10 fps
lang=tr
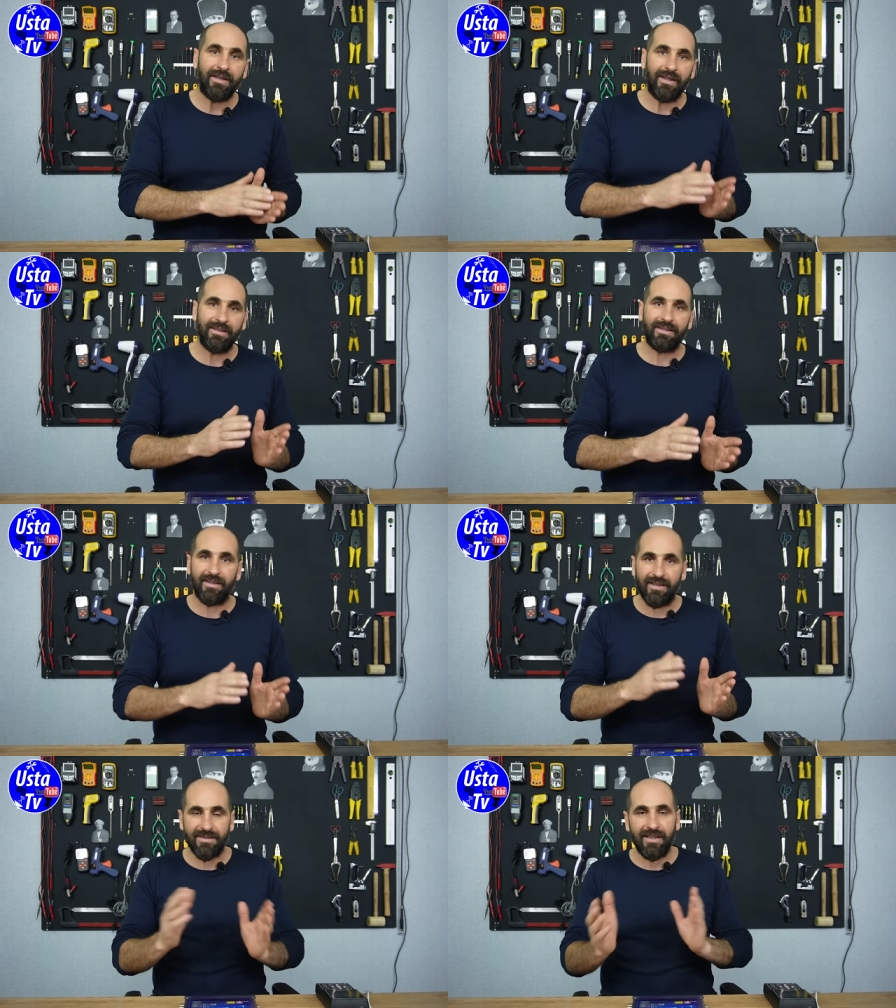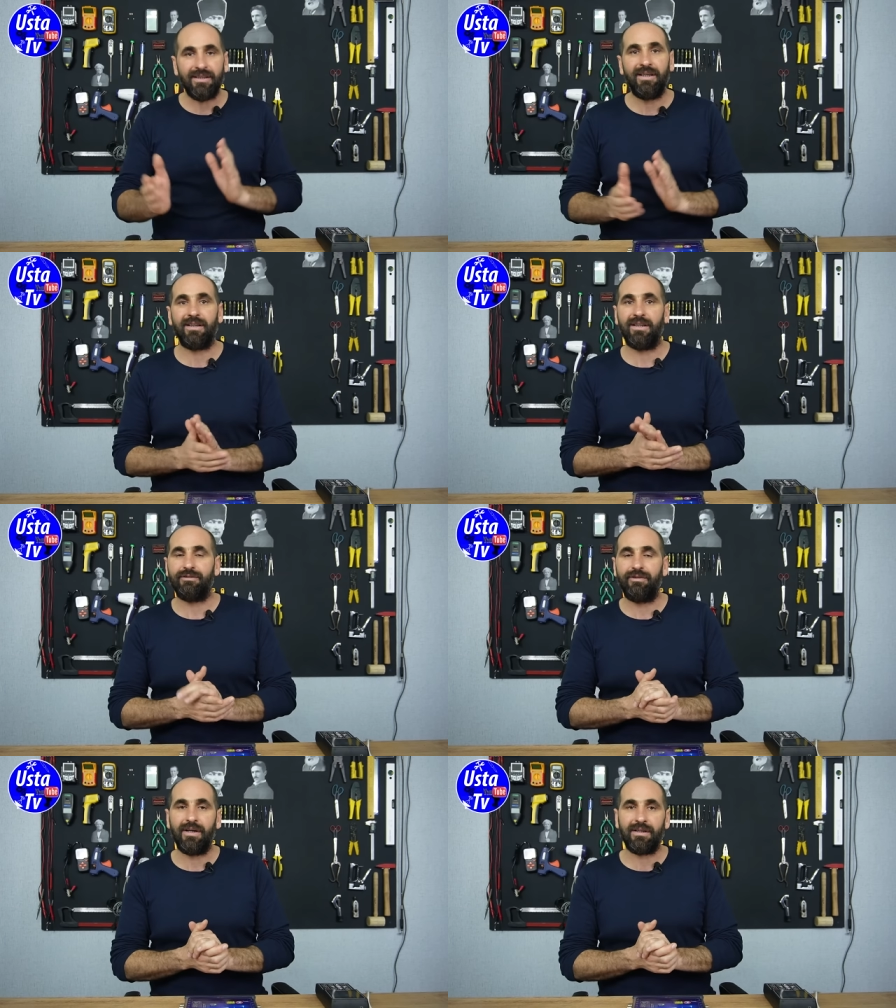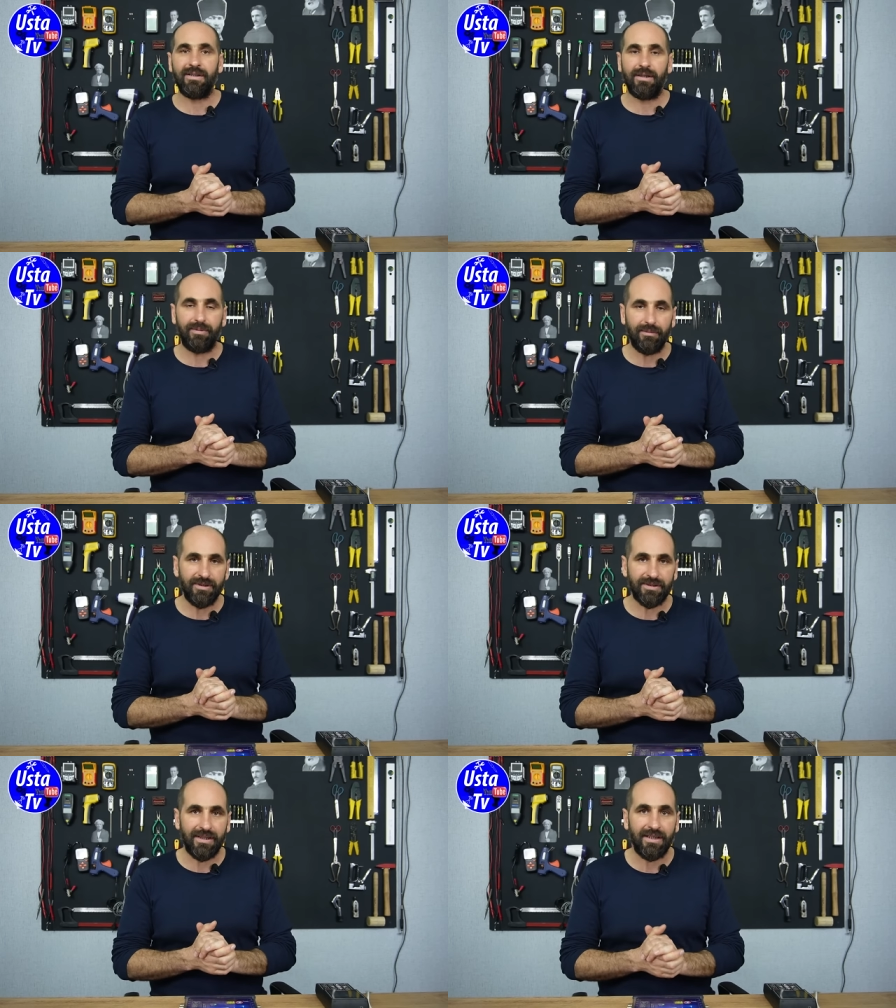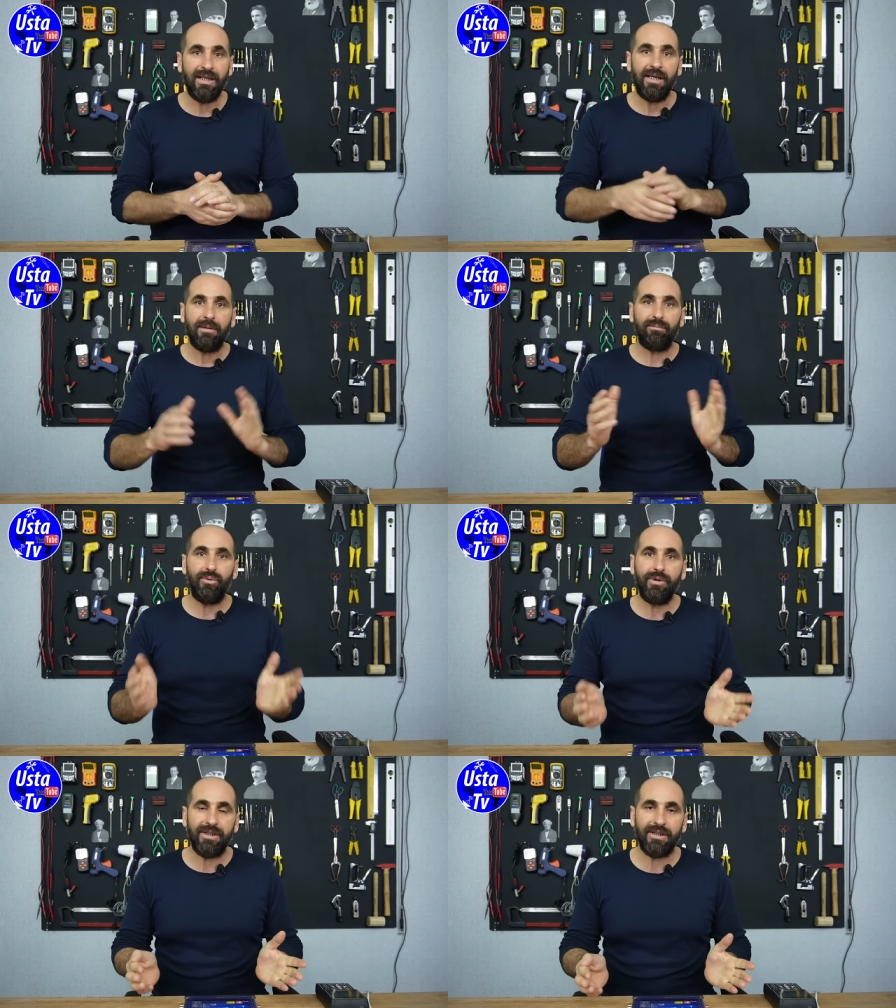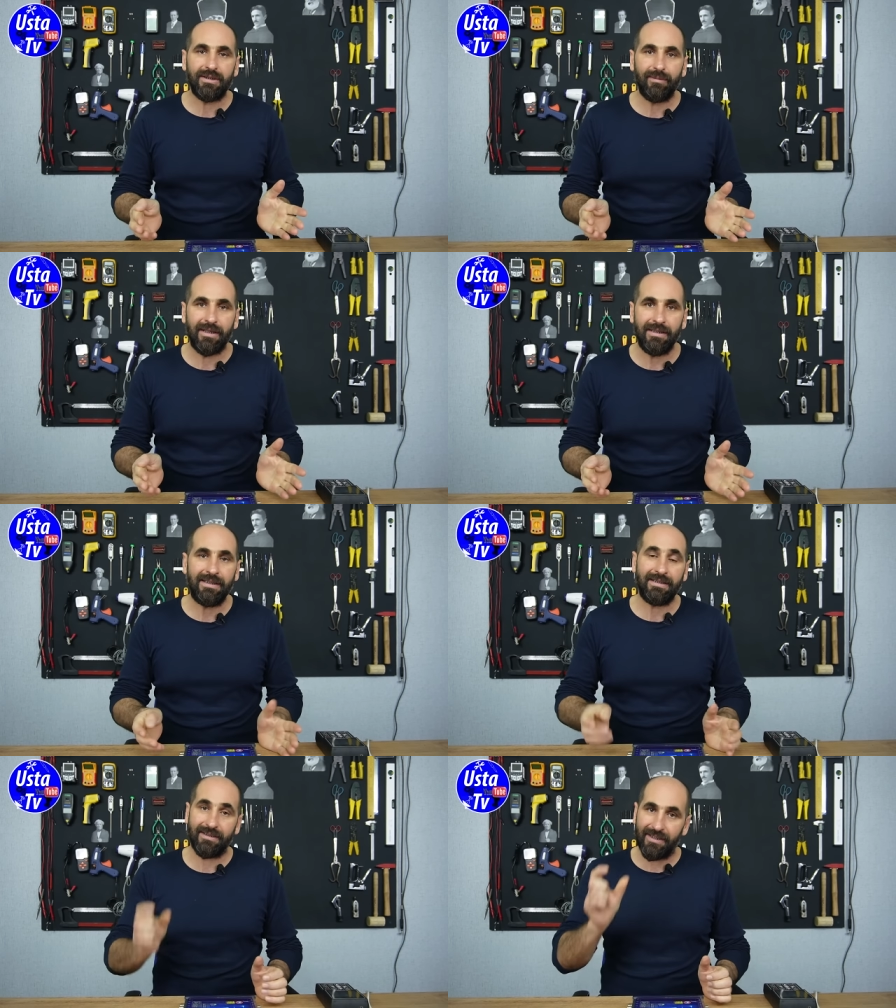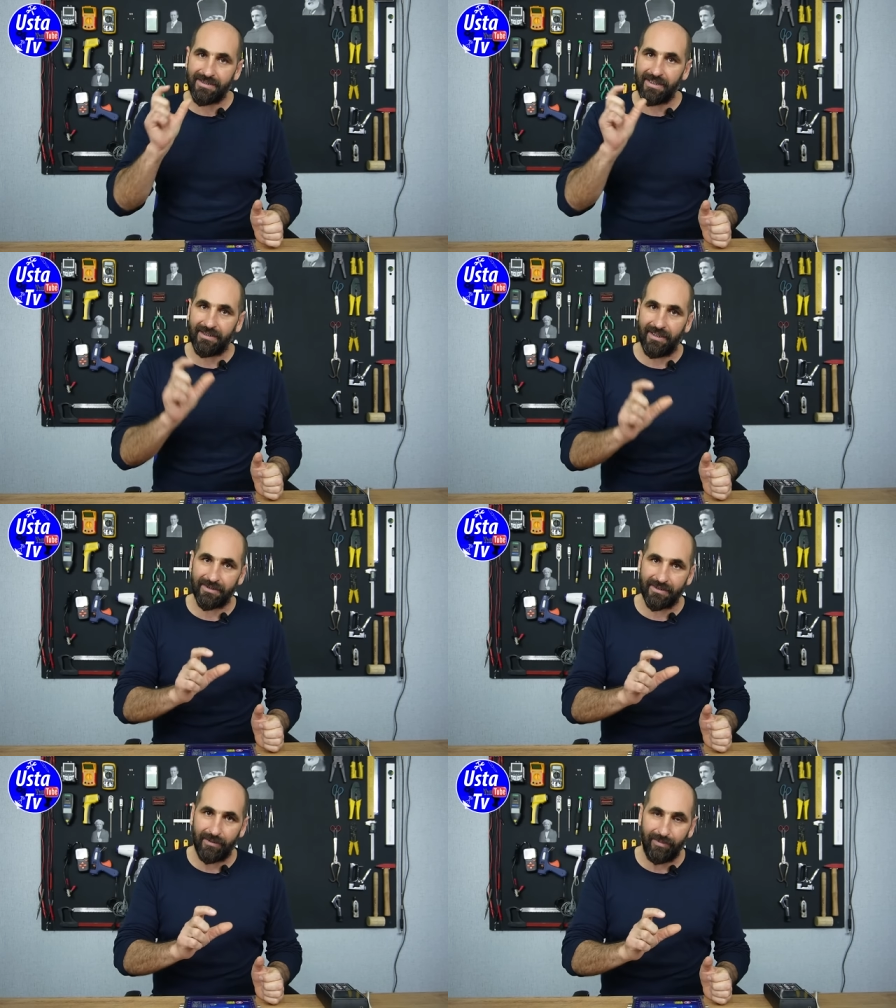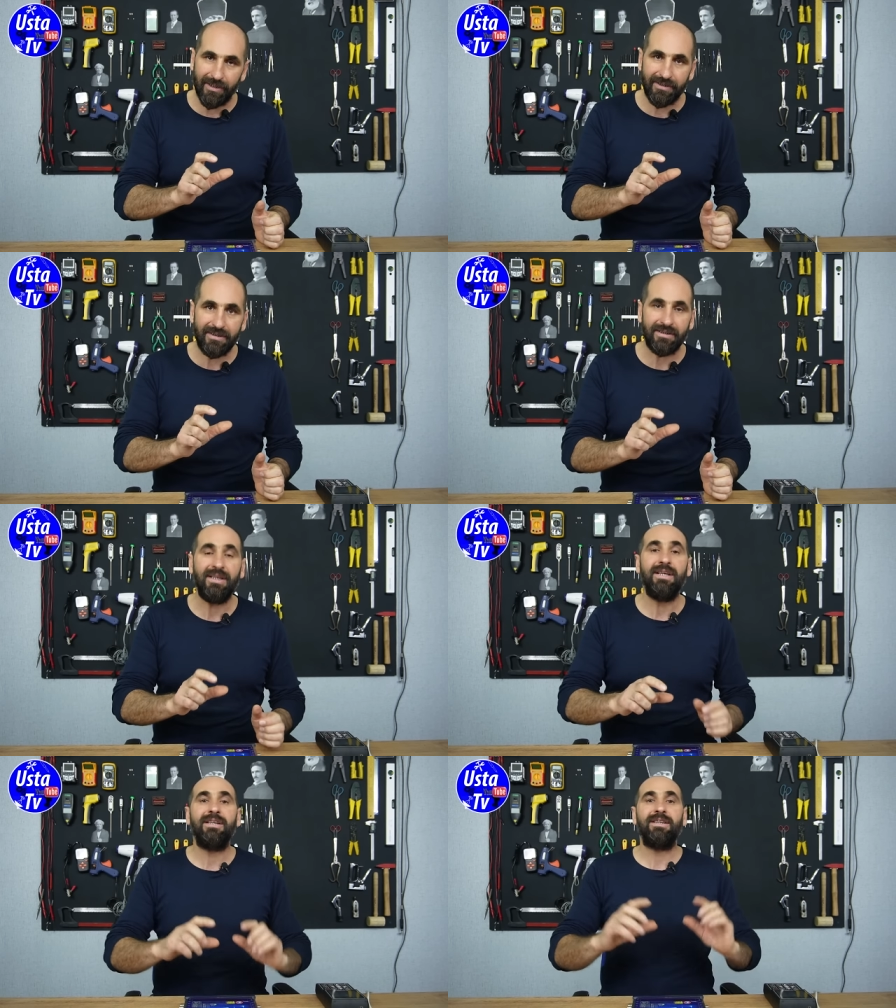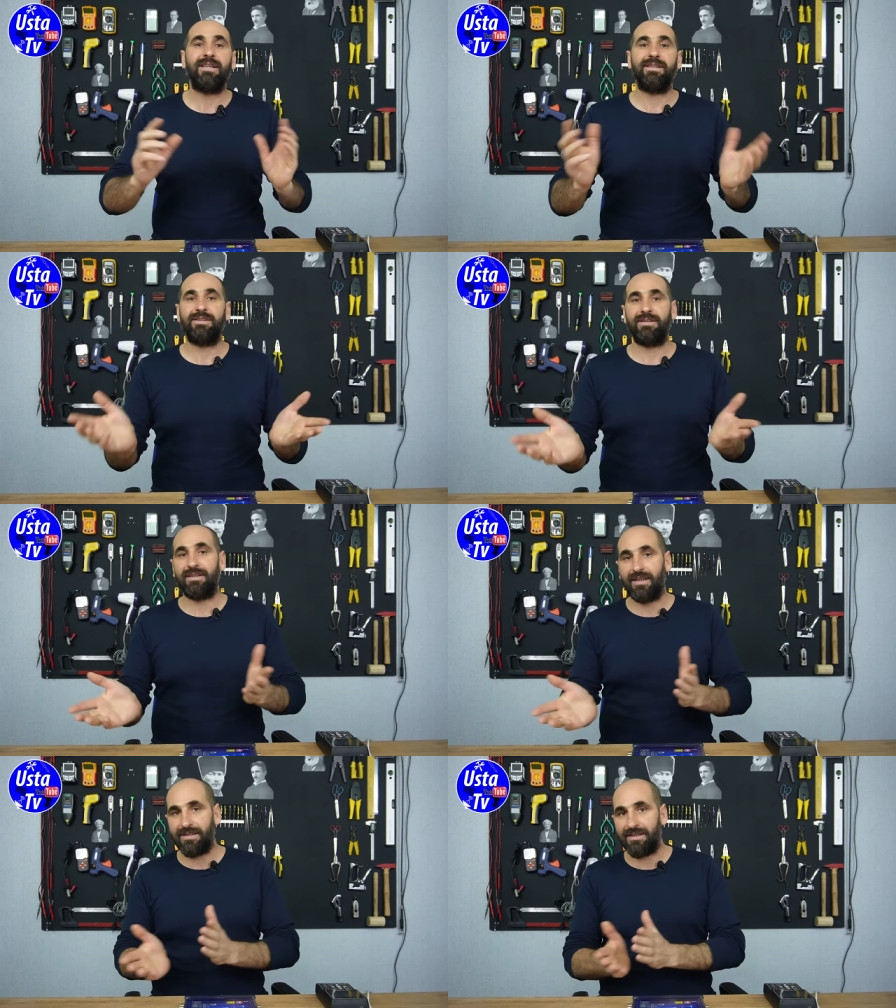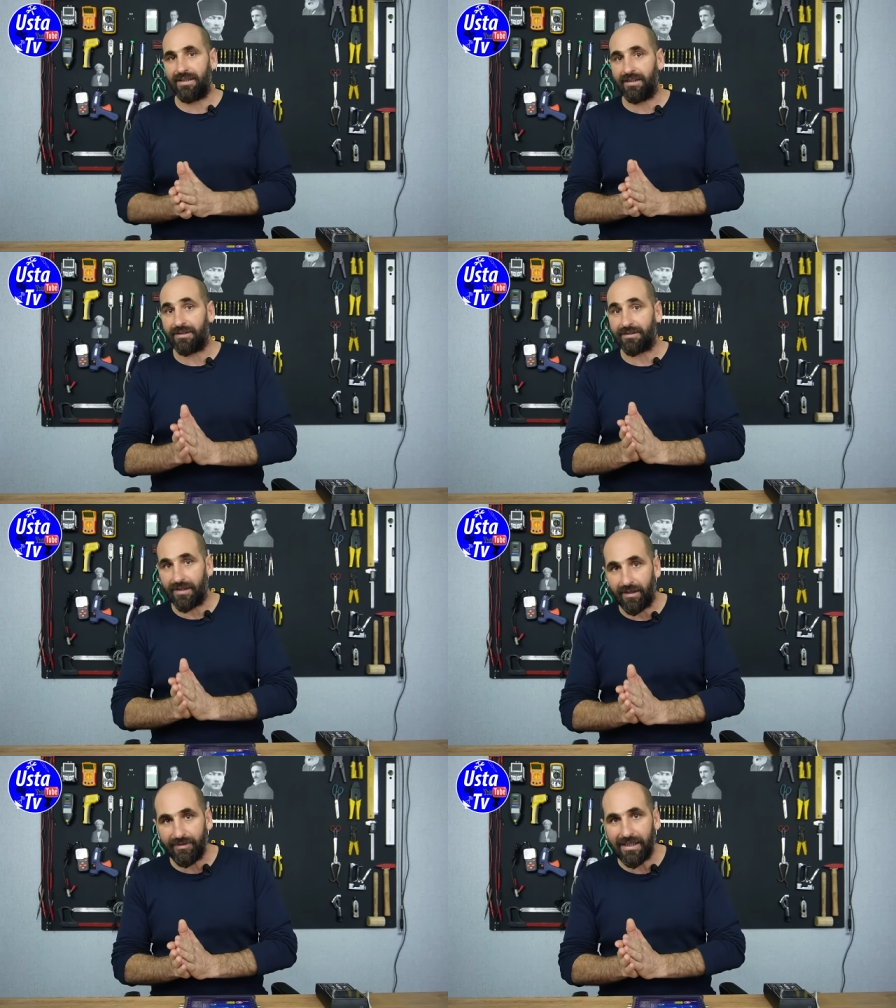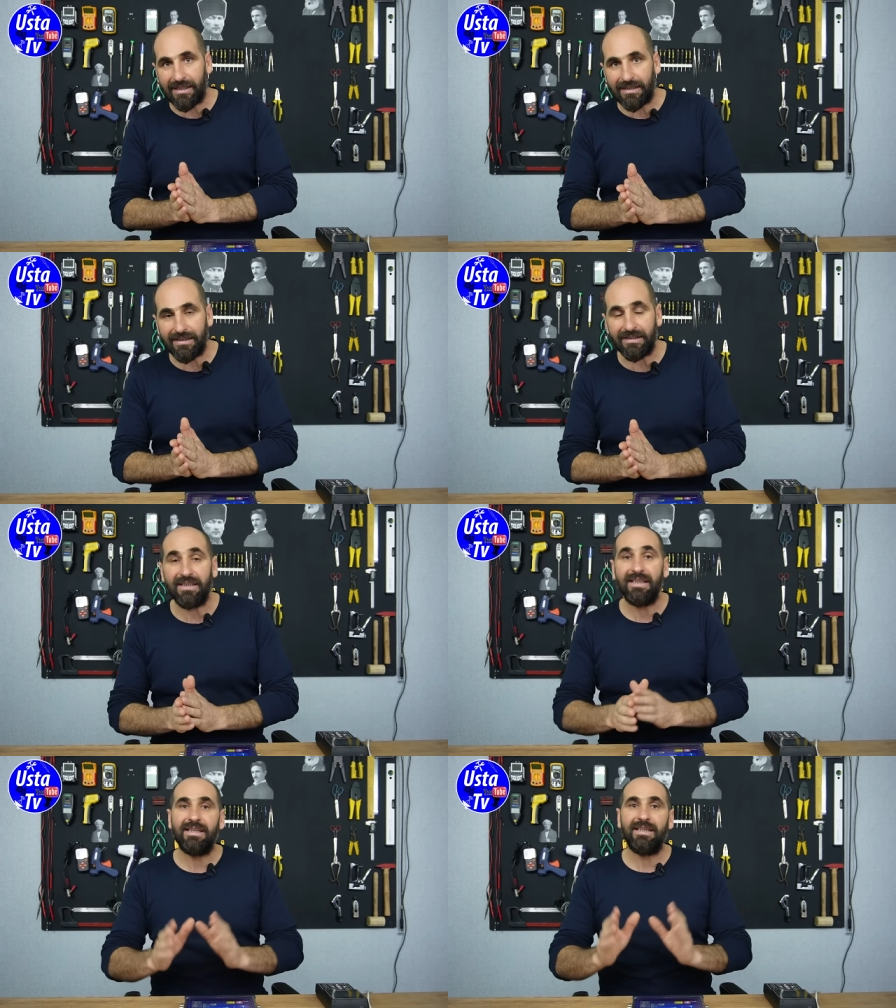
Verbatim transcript: ya da Dayzek ayarları farklı yapılmışsa büyük ihtimalle dayzek ayarı kapalıdır ya da işte dayzek ayarı tam değildir.